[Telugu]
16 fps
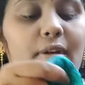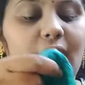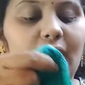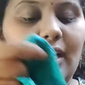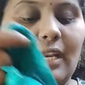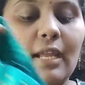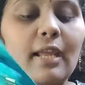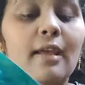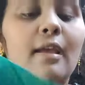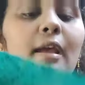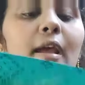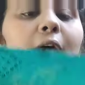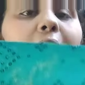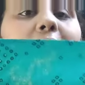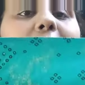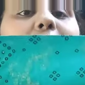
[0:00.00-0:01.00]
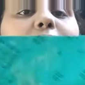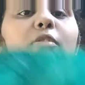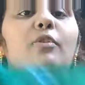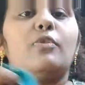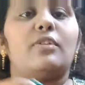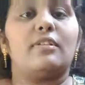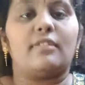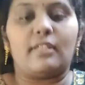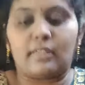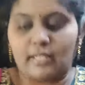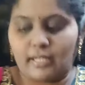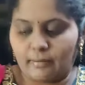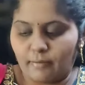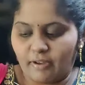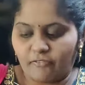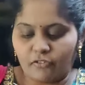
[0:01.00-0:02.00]
ఎంబ్రాయిడరీ హ్యాండ్స్ వచ్చేసి
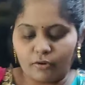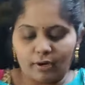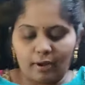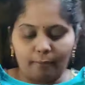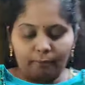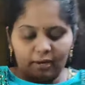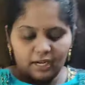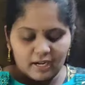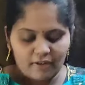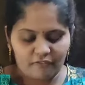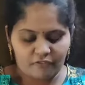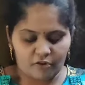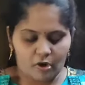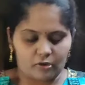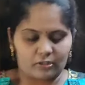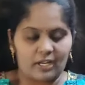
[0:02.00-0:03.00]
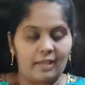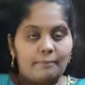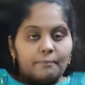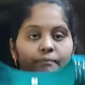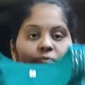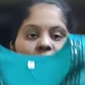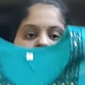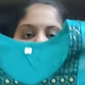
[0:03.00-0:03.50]
త్రీ బై ఫోర్ అంబరిల్లా ఫ్రాక్ టైప్